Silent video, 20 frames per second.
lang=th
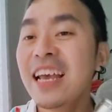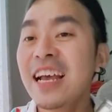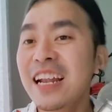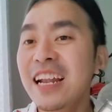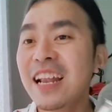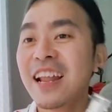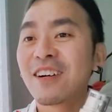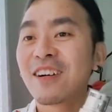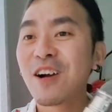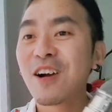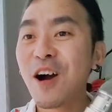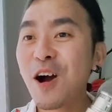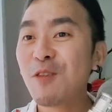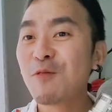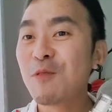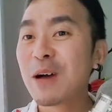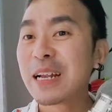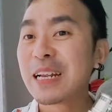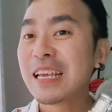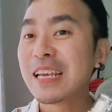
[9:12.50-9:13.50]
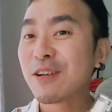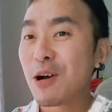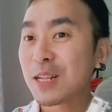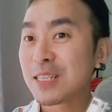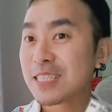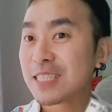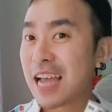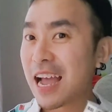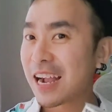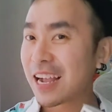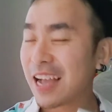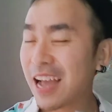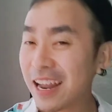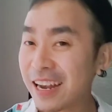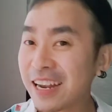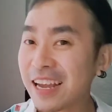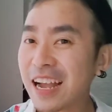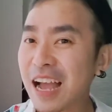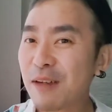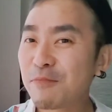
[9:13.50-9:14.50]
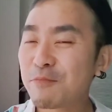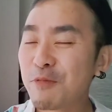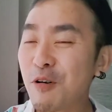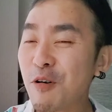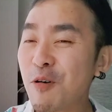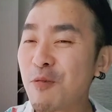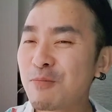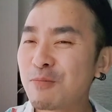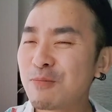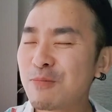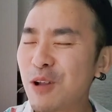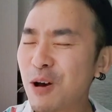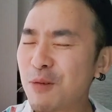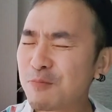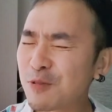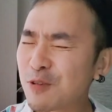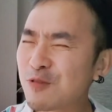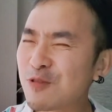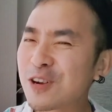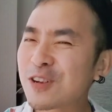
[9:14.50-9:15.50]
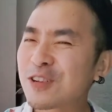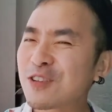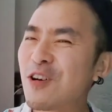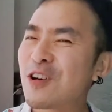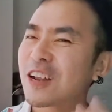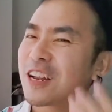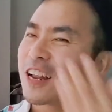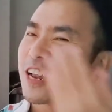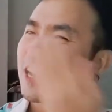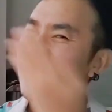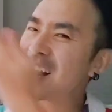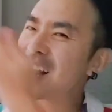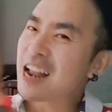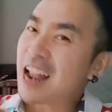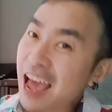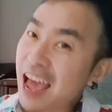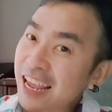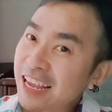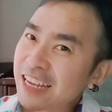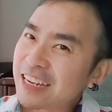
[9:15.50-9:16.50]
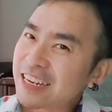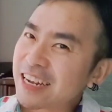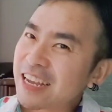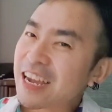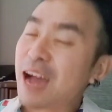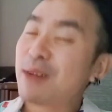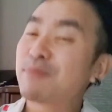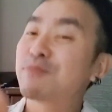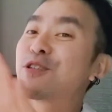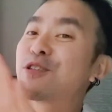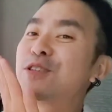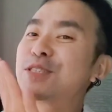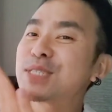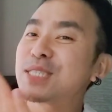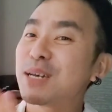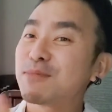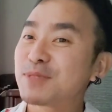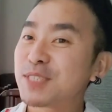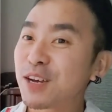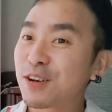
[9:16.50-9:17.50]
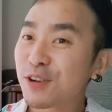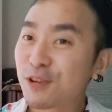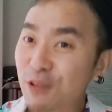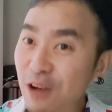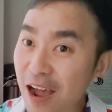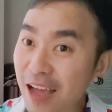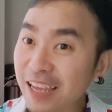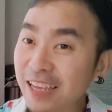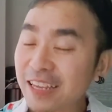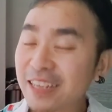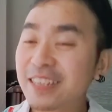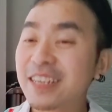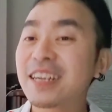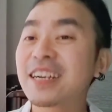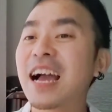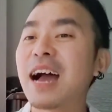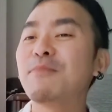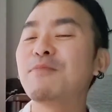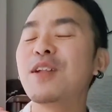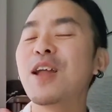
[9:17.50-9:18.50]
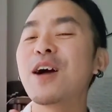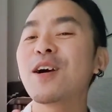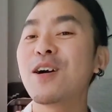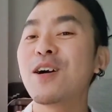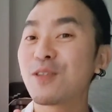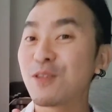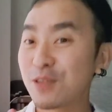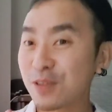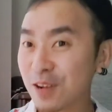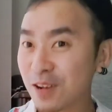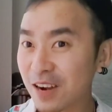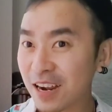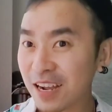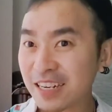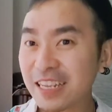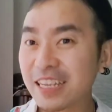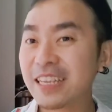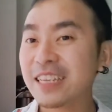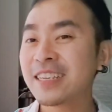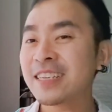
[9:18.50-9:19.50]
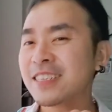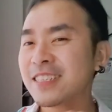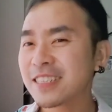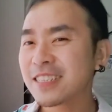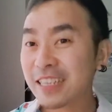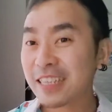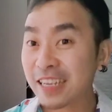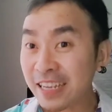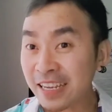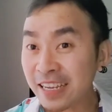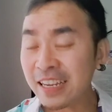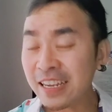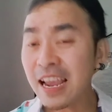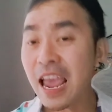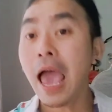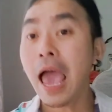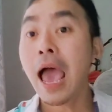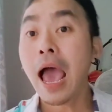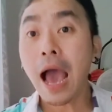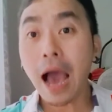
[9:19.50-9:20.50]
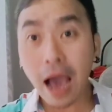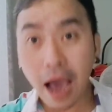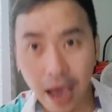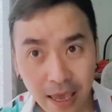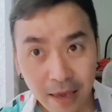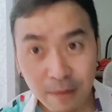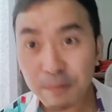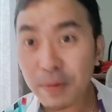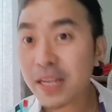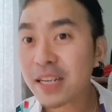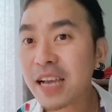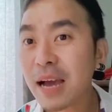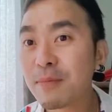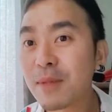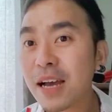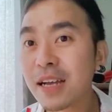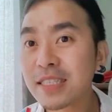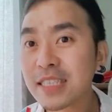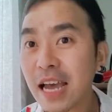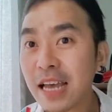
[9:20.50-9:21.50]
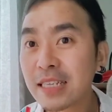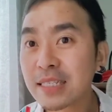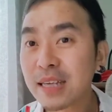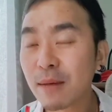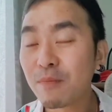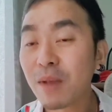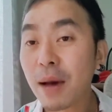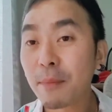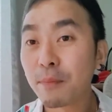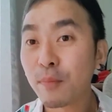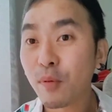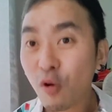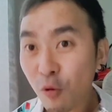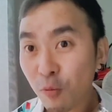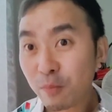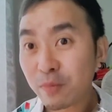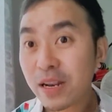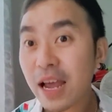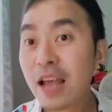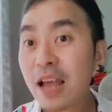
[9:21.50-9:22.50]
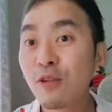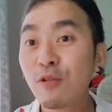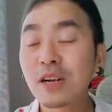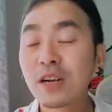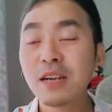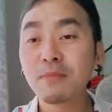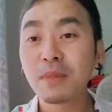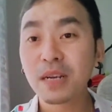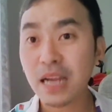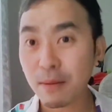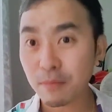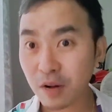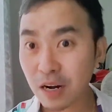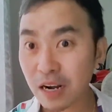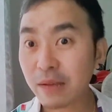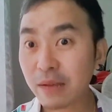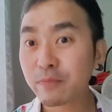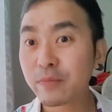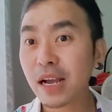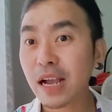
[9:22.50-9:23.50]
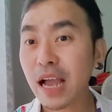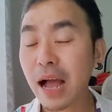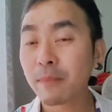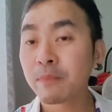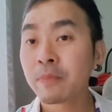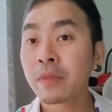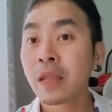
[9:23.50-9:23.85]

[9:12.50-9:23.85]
แล้วก็วันนี้ก่อนจากกันนะครับผมรบกวนกดไลค์นะครับกด Subscribe นะครับแล้วก็กดกระดิ่งทิ้งให้เป็นกำลังใจสำหรับผมได้ลุกขึ้นมาทำคลิปนะครับ